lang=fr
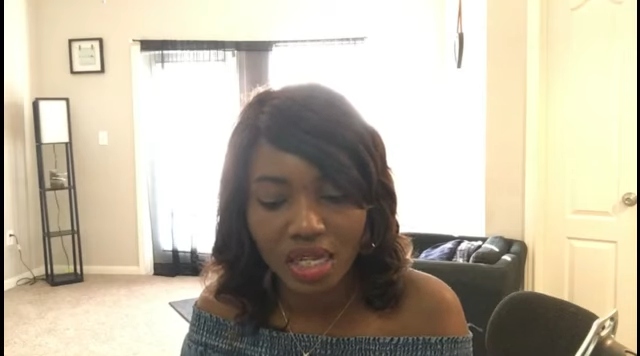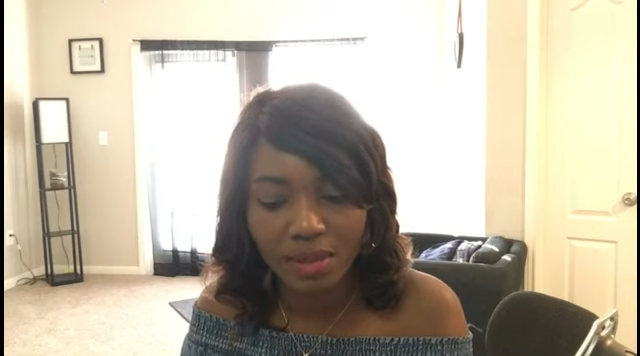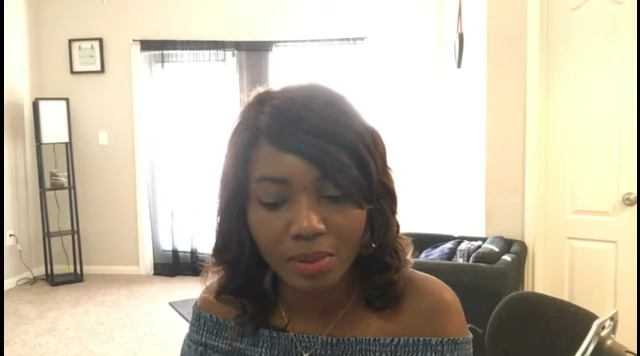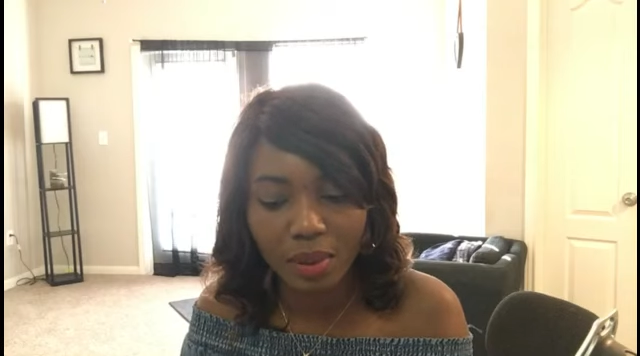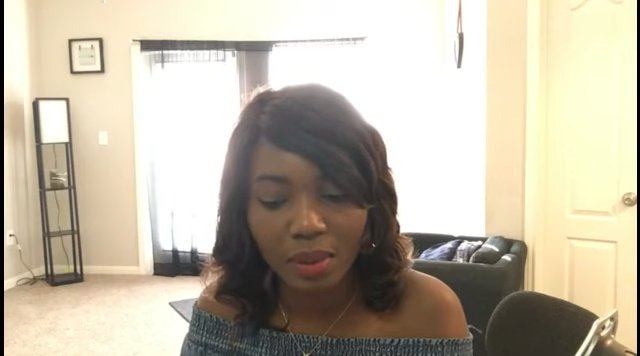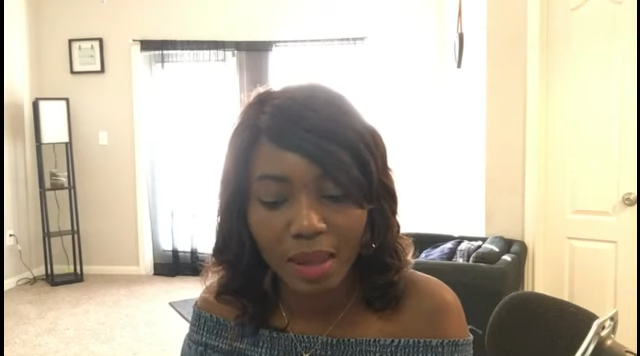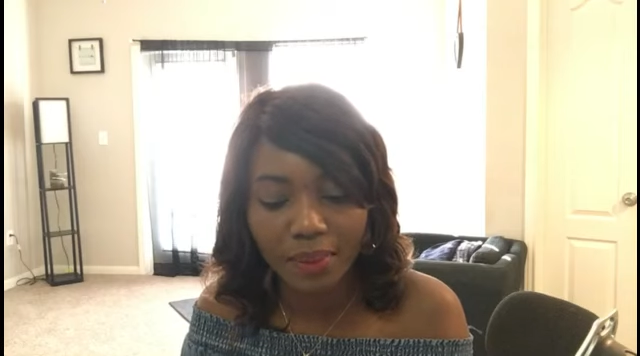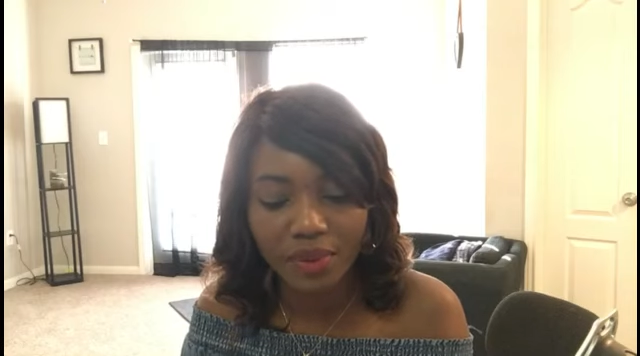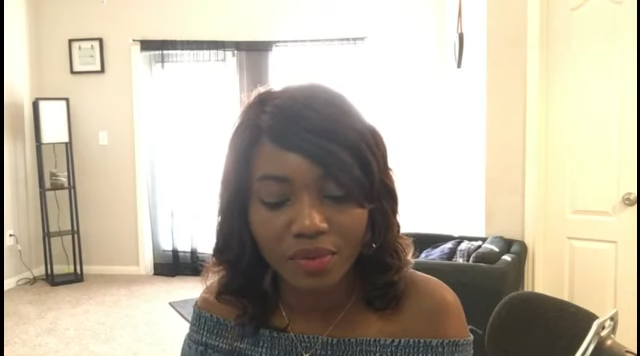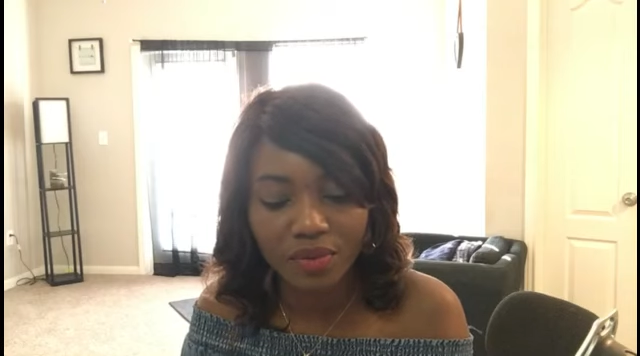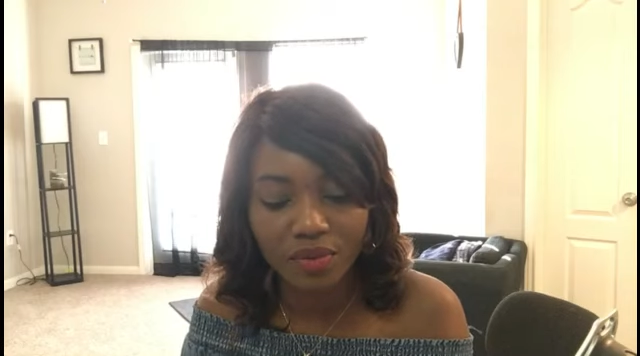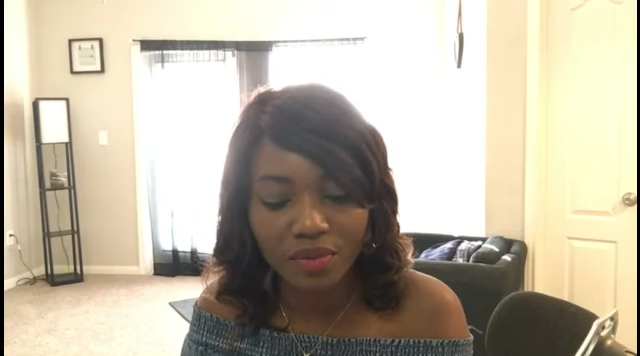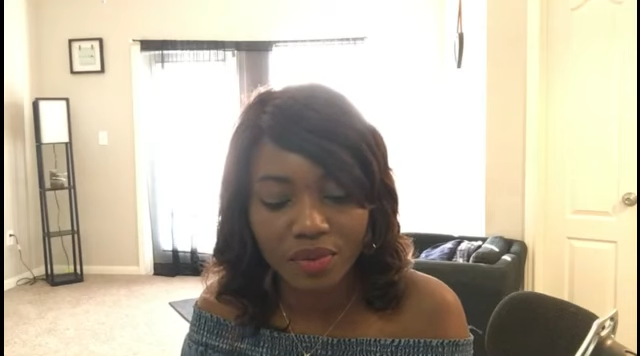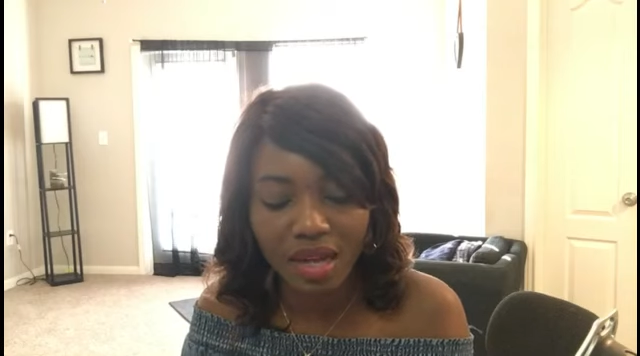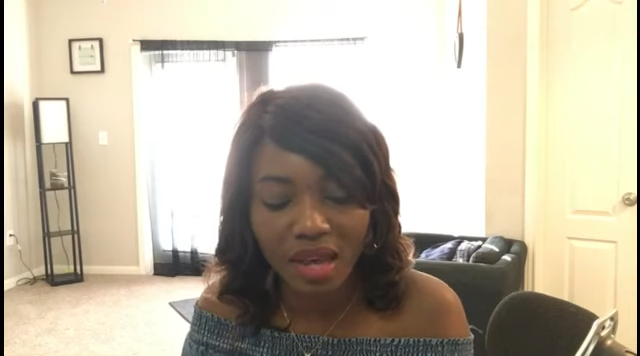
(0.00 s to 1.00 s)
il est probable que
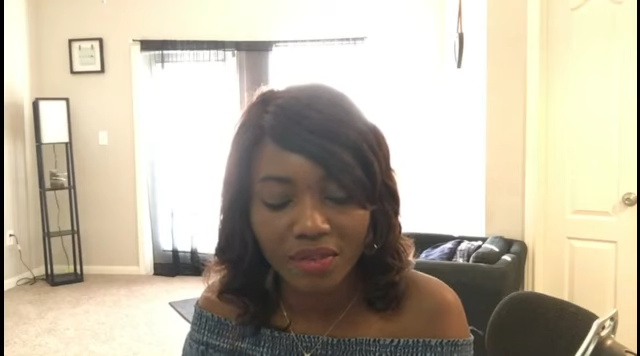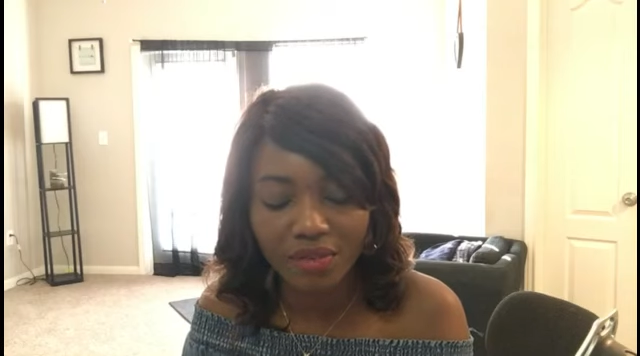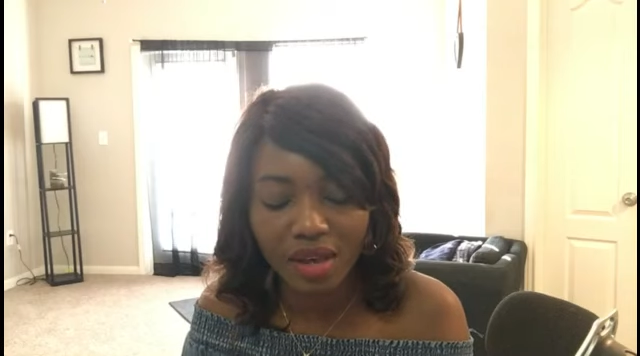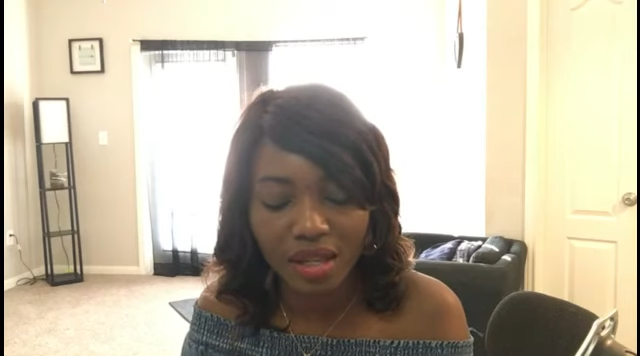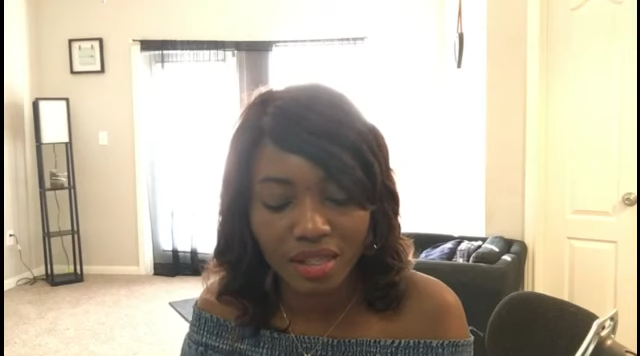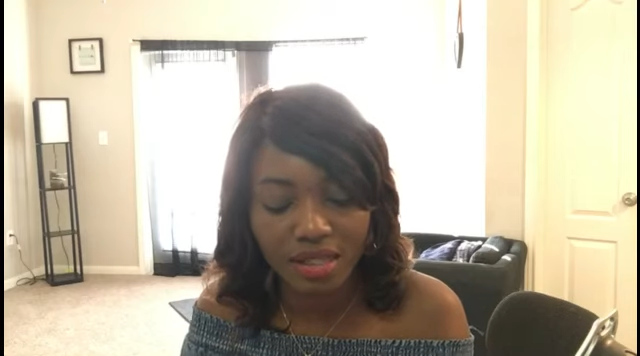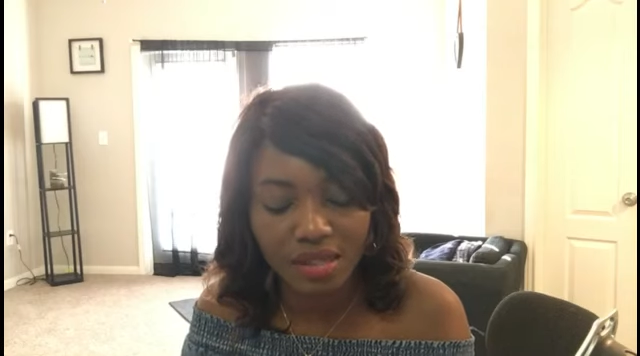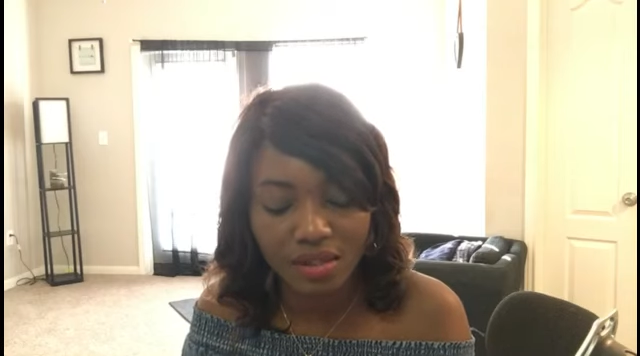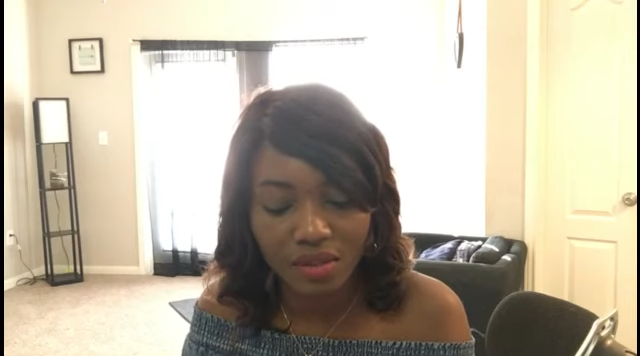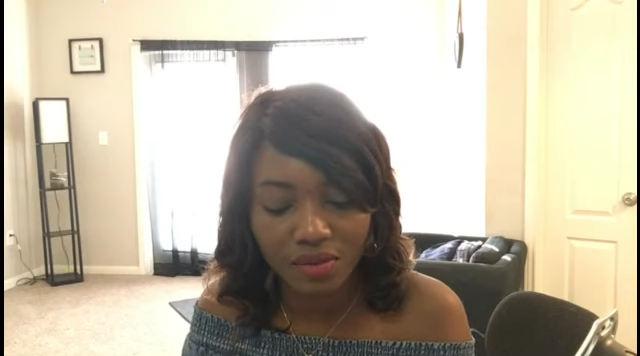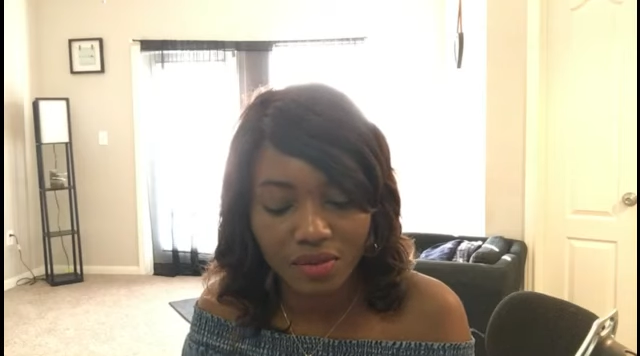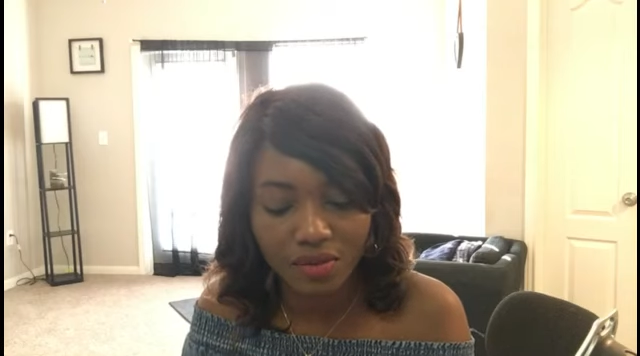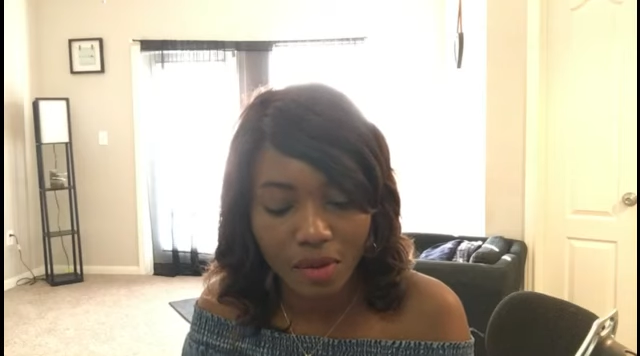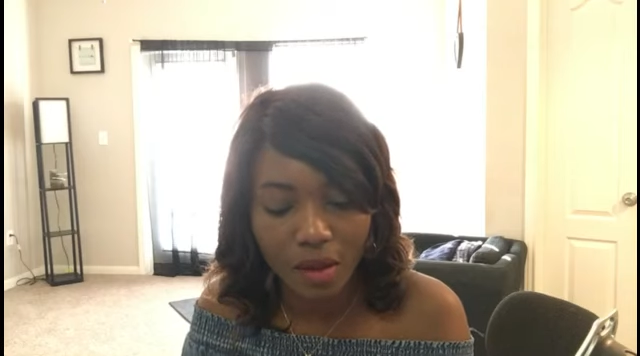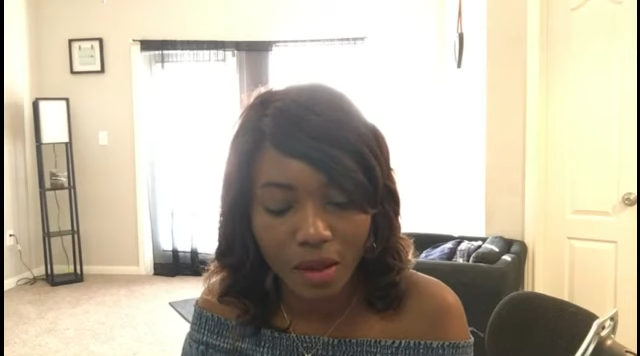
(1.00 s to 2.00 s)
vous voulez avoir des
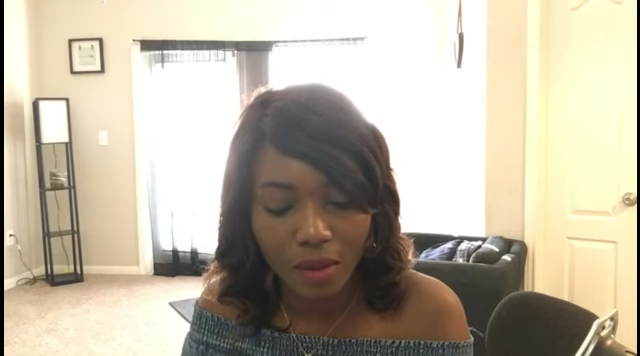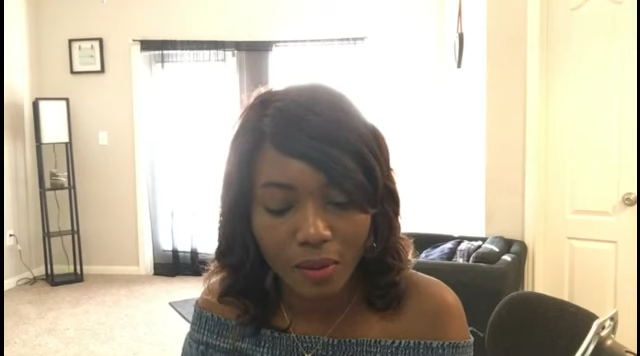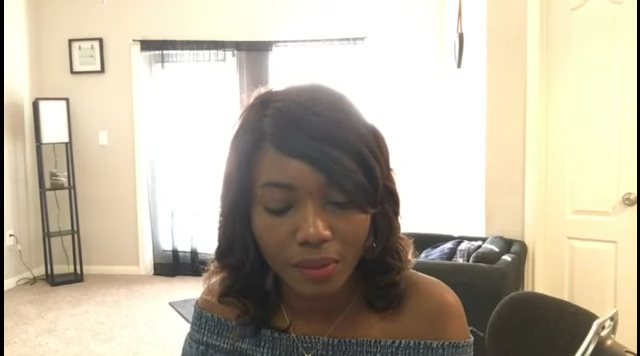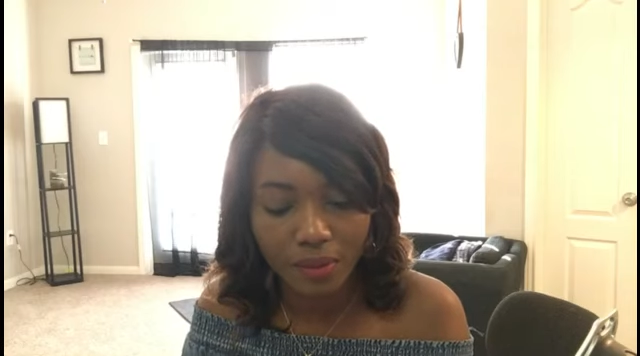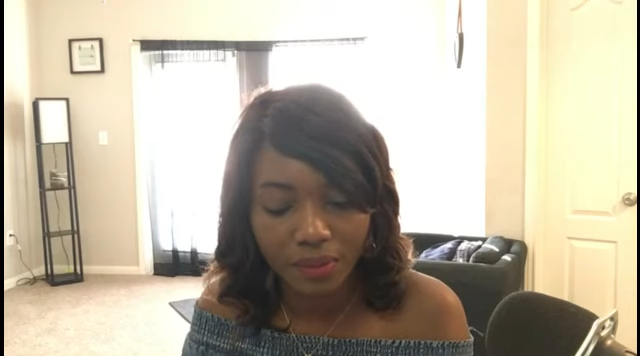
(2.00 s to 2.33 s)
enfants.